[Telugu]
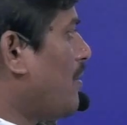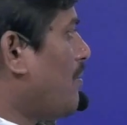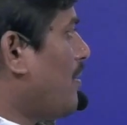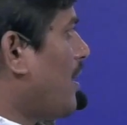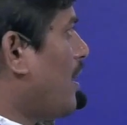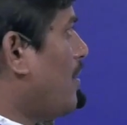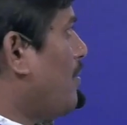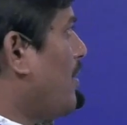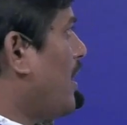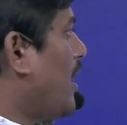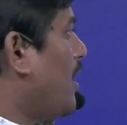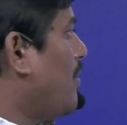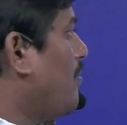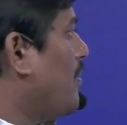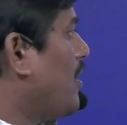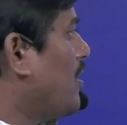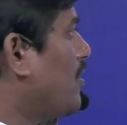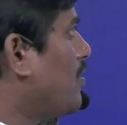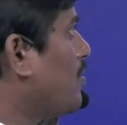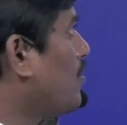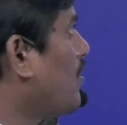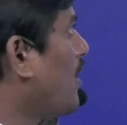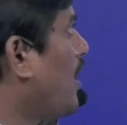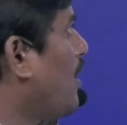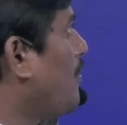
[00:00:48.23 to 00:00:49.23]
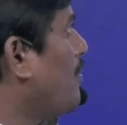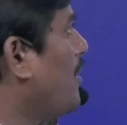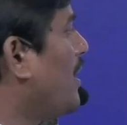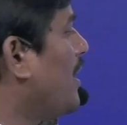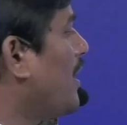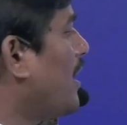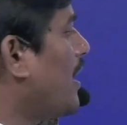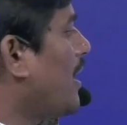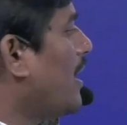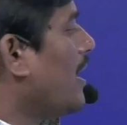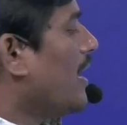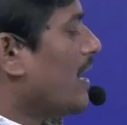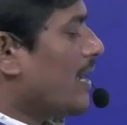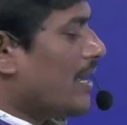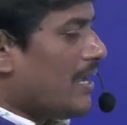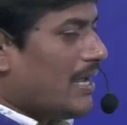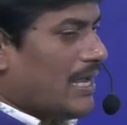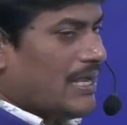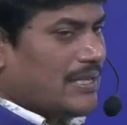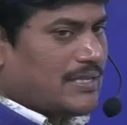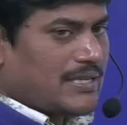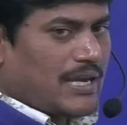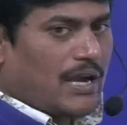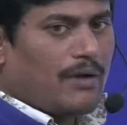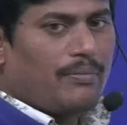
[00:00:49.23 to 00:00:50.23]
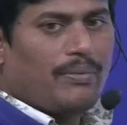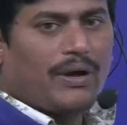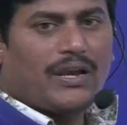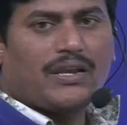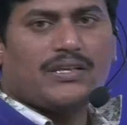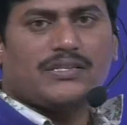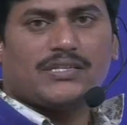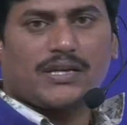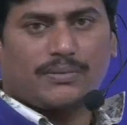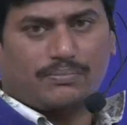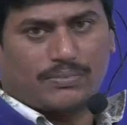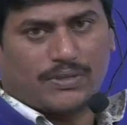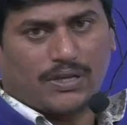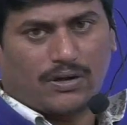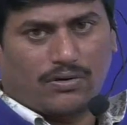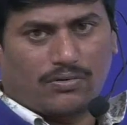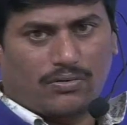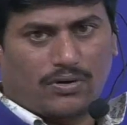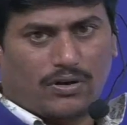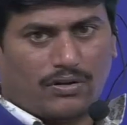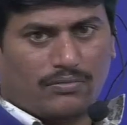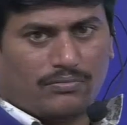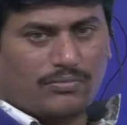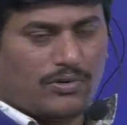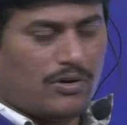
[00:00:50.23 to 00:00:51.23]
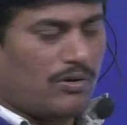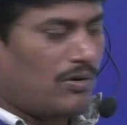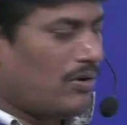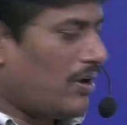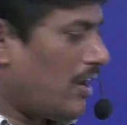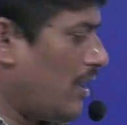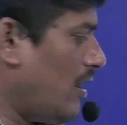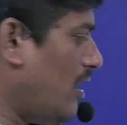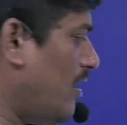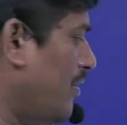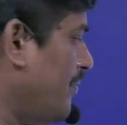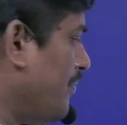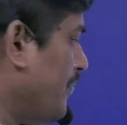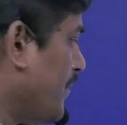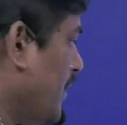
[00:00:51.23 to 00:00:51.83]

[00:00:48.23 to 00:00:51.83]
మనం ఏమంటున్నామంటే హిజాబ్ అని చెప్తా ఉన్నాం ఓకేనా